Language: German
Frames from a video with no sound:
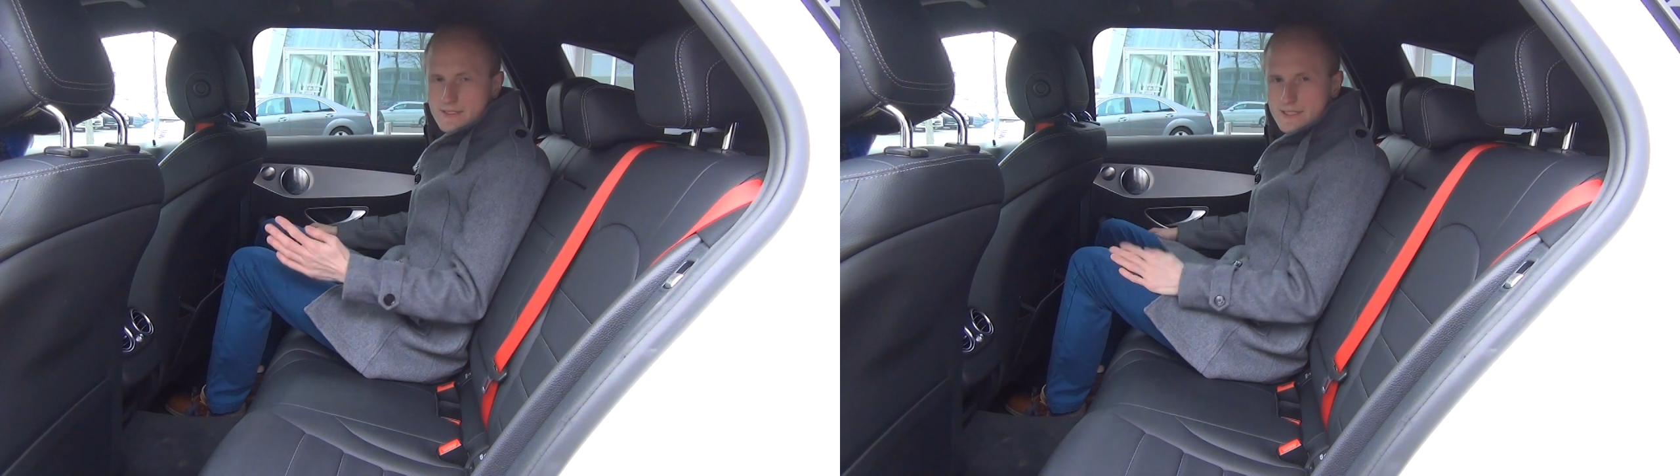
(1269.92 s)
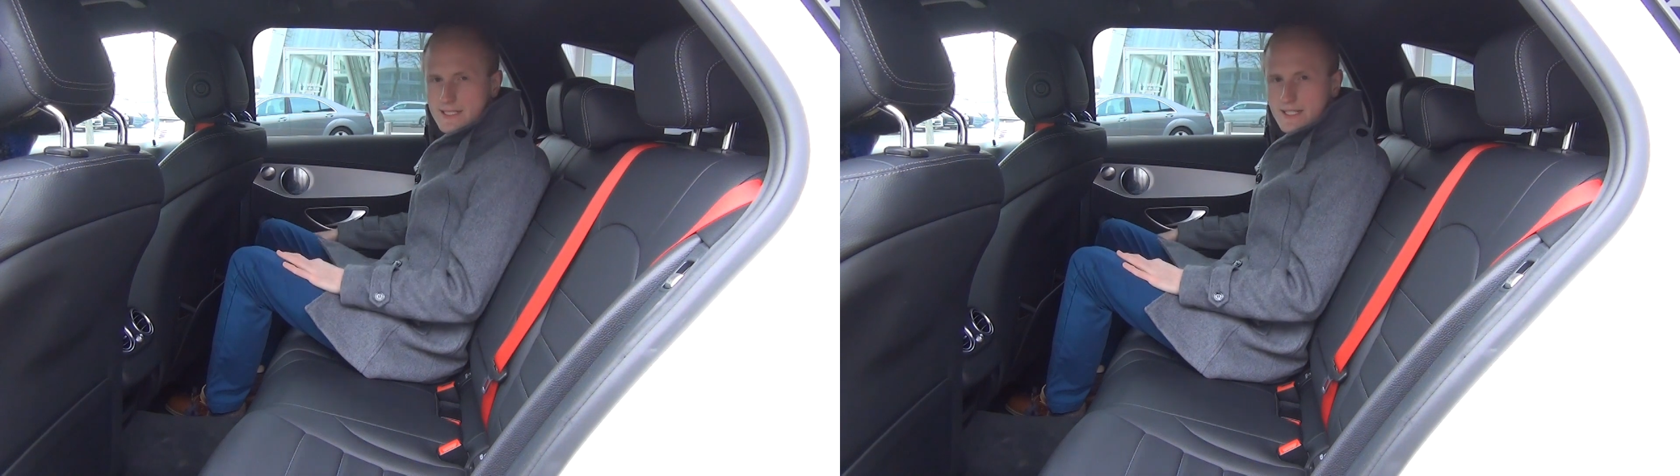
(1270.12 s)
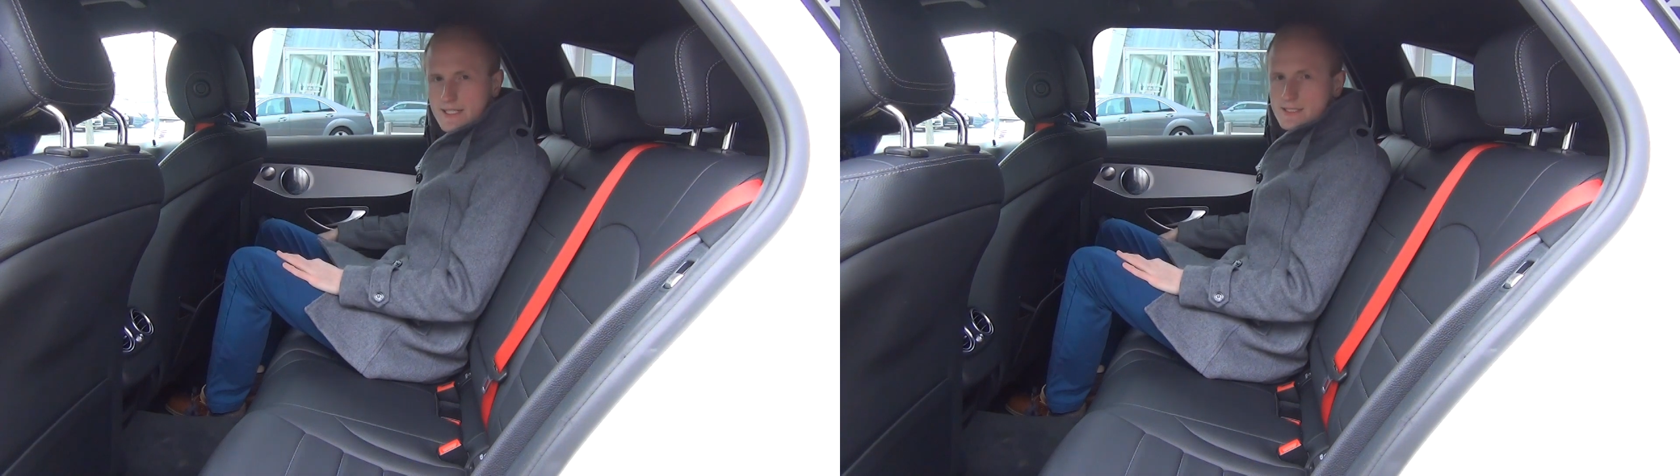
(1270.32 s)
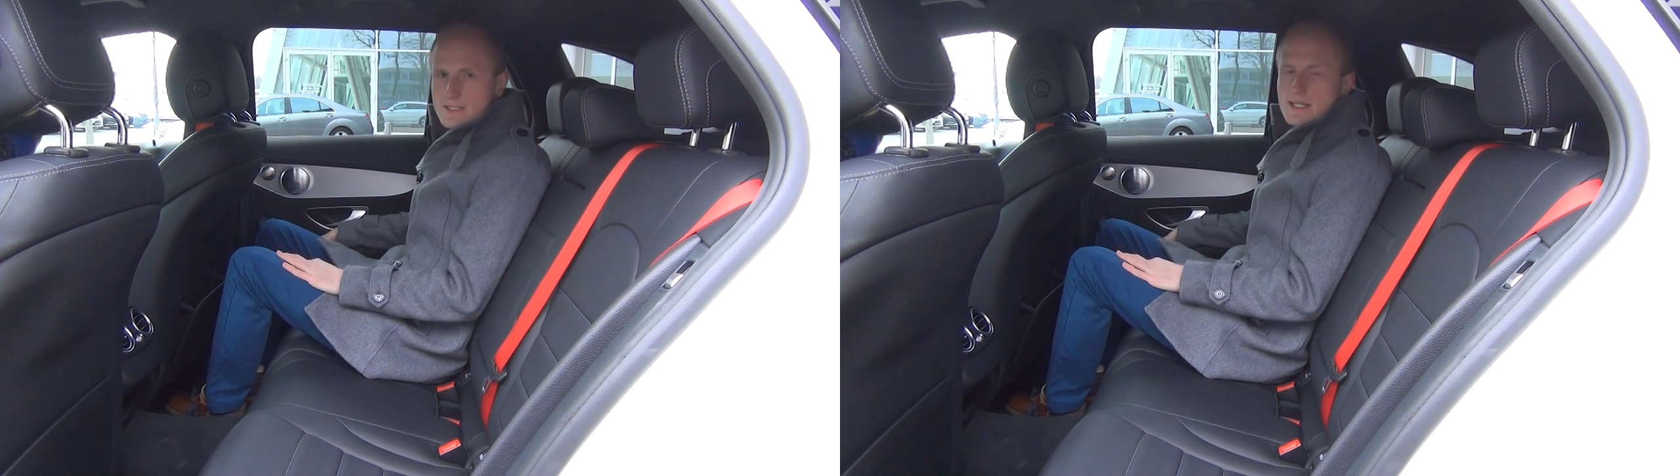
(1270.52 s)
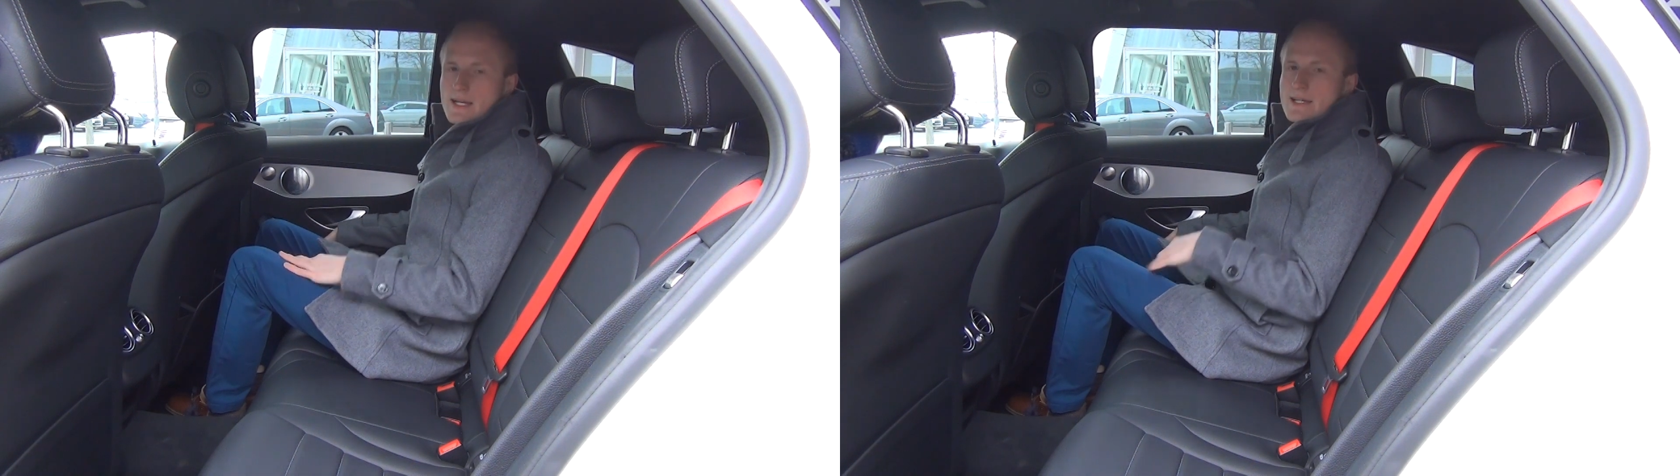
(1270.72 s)
die C-Klasse
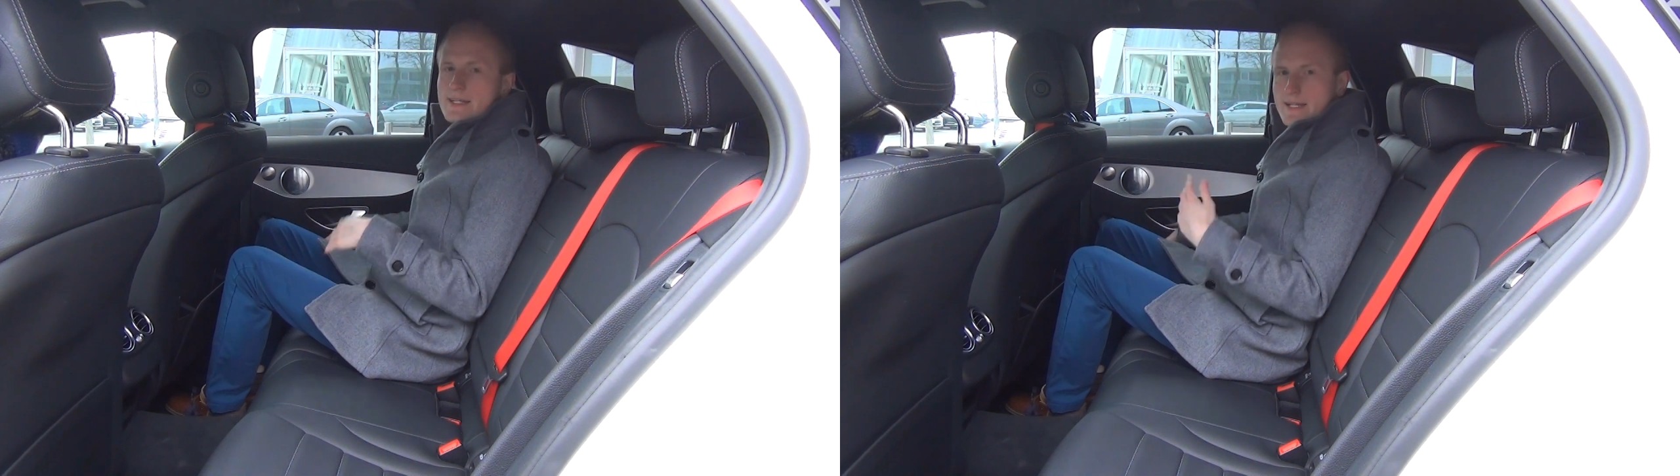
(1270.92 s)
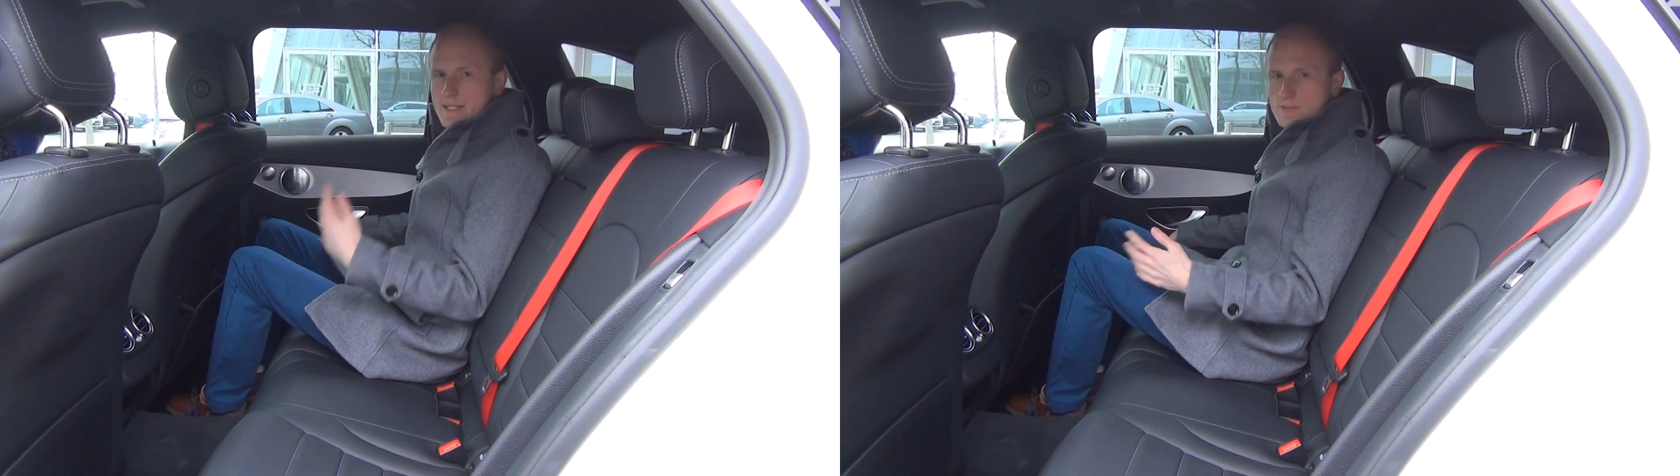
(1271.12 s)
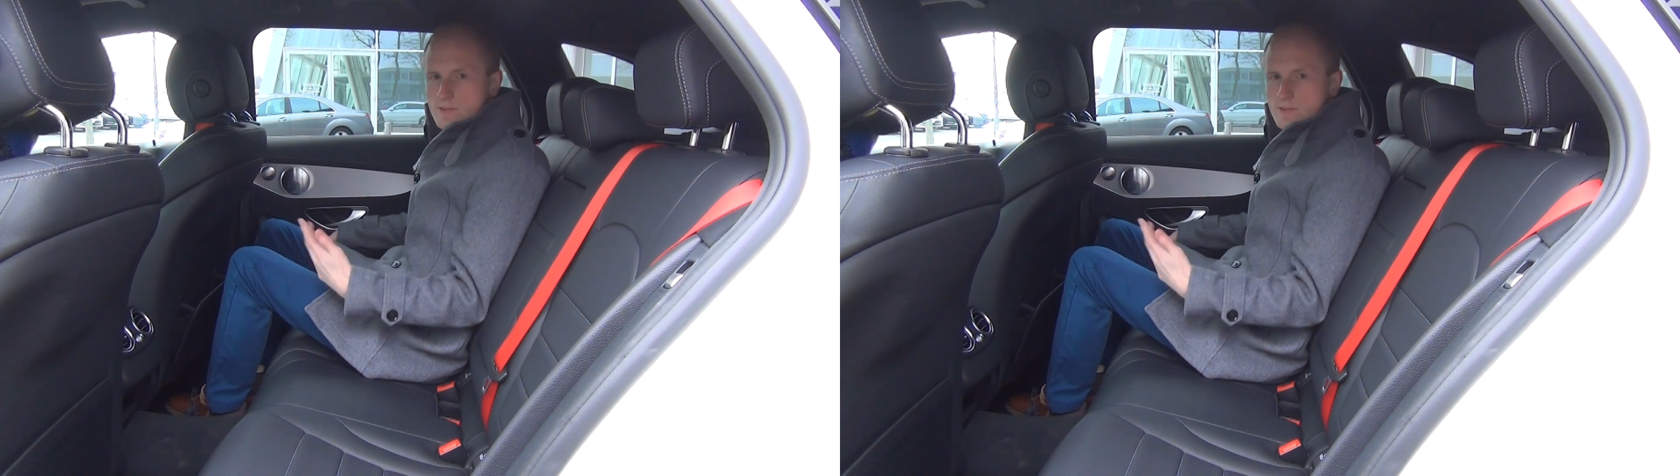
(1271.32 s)
ja eher so